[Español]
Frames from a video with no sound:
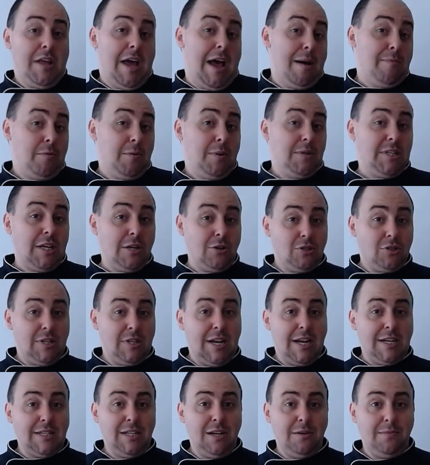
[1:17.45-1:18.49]
aprovecharnos de
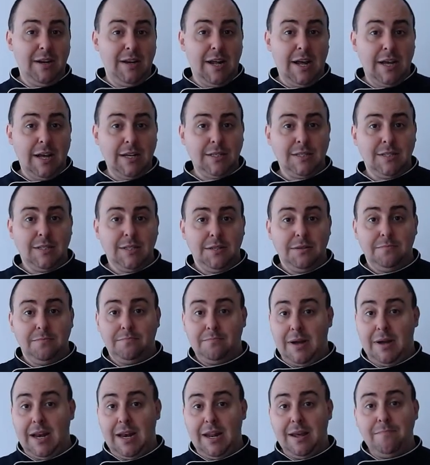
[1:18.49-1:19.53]
las neveras,
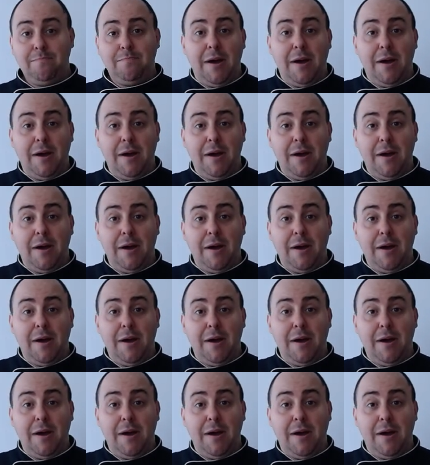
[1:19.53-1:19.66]
¿vale?